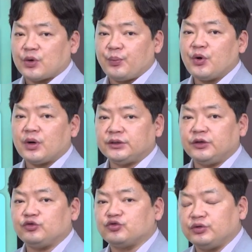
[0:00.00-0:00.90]

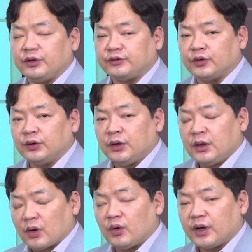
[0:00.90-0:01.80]
저평가된 수준에서
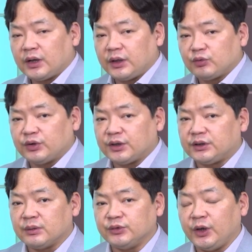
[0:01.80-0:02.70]
거래가 되고 있기
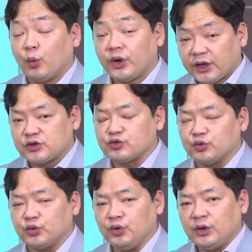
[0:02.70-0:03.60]
때문에 올해
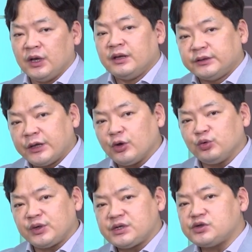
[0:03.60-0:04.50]
기준으로
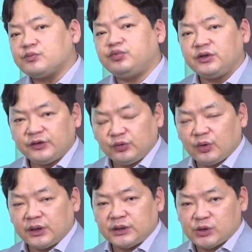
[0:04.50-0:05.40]
내년도에 실적 플랫으로
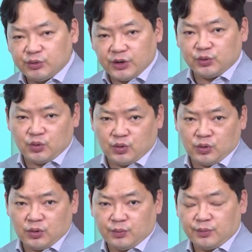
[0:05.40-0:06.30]
간다고
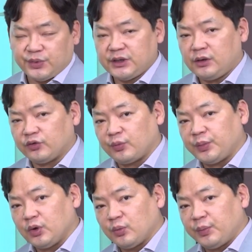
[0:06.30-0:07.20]
해도 PR 6배,
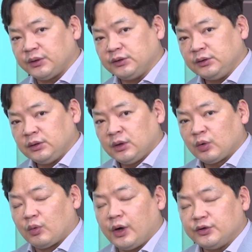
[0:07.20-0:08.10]
7배는
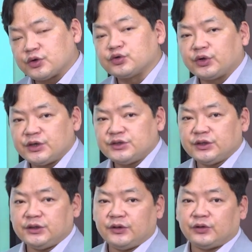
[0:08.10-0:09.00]
과연
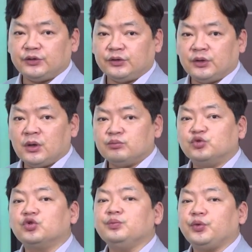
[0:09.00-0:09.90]
적절한지에 대해서는
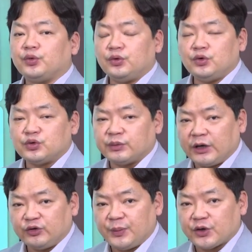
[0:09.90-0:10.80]
물음표를 좀
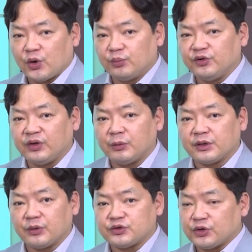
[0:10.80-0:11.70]
달 수밖에 없는
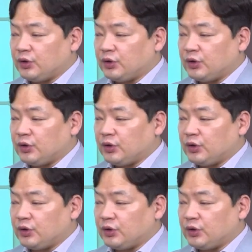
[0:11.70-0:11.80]
상황인 거죠.